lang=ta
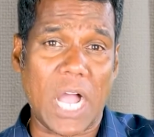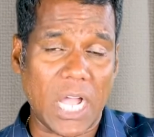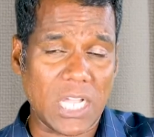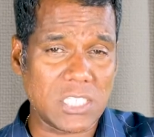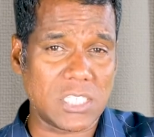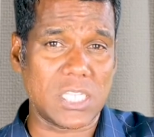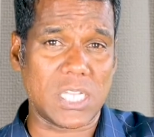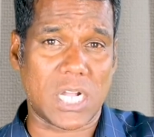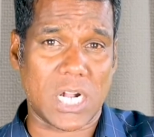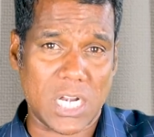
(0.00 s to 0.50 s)

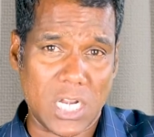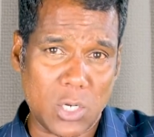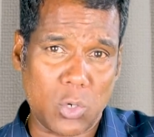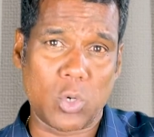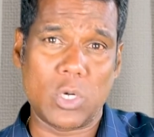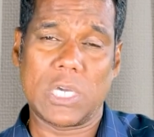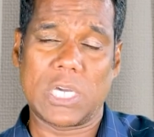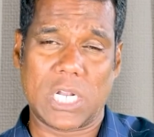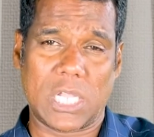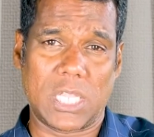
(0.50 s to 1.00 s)
காசு கடன்
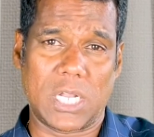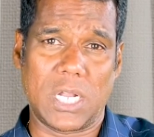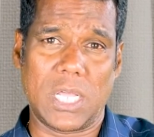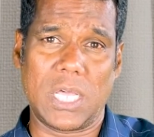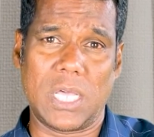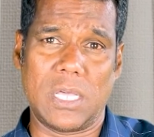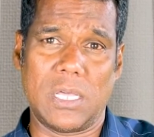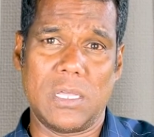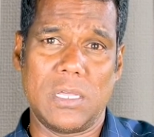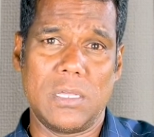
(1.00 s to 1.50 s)
கொடுக்கறதுல
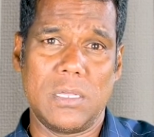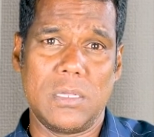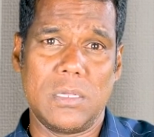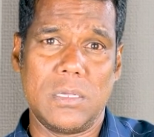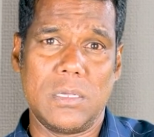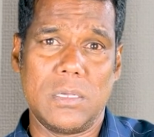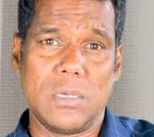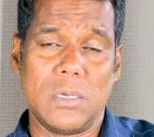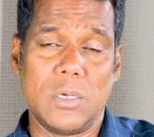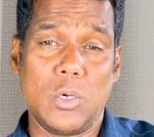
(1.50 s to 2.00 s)

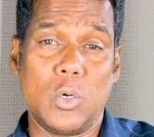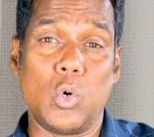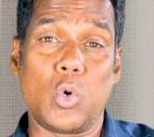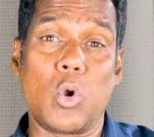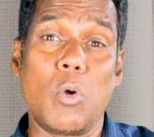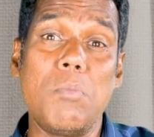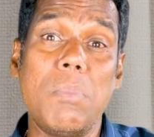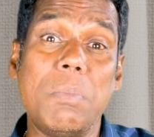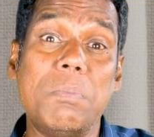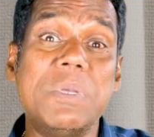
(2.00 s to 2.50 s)

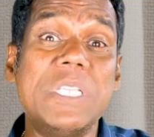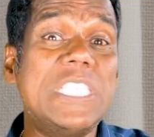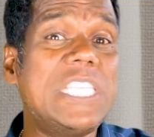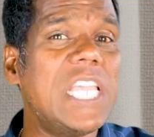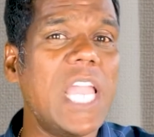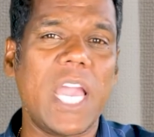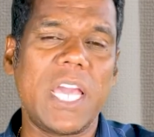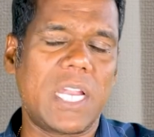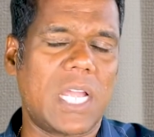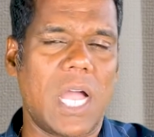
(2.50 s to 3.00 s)
ரொம்ப
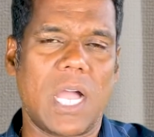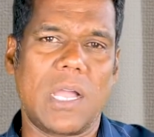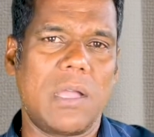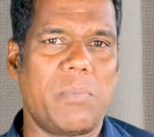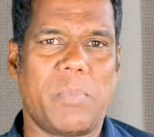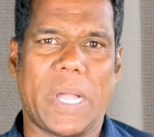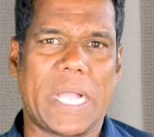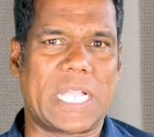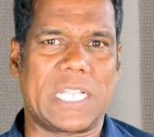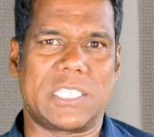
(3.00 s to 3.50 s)
பிஸியாக இருக்காங்க
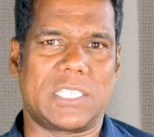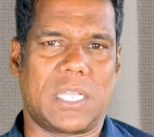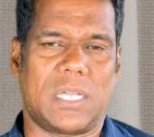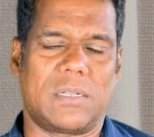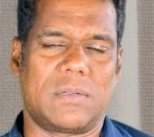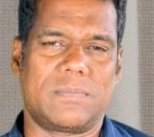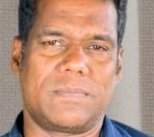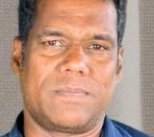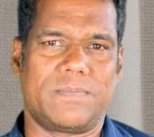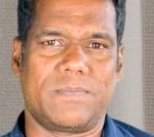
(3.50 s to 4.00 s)

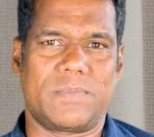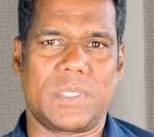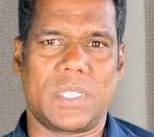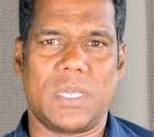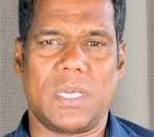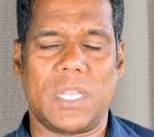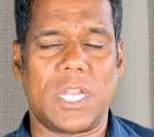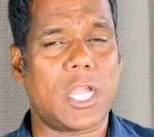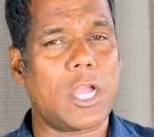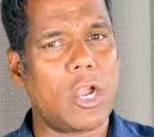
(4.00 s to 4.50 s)
பாகிஸ்தான்
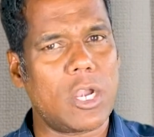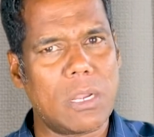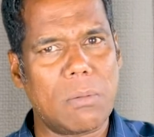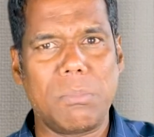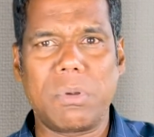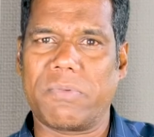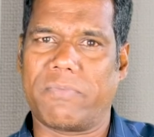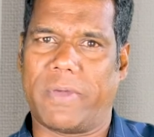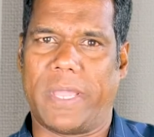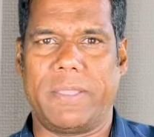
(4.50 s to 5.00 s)
ரெக்கார்ட்
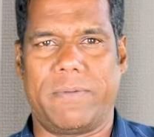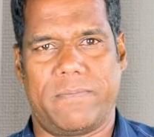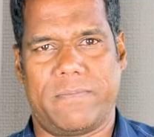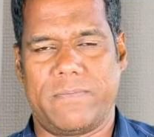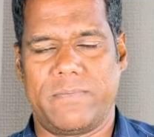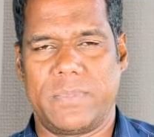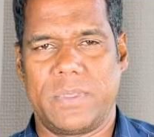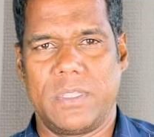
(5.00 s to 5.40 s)
நம்பர் ஃபைவ்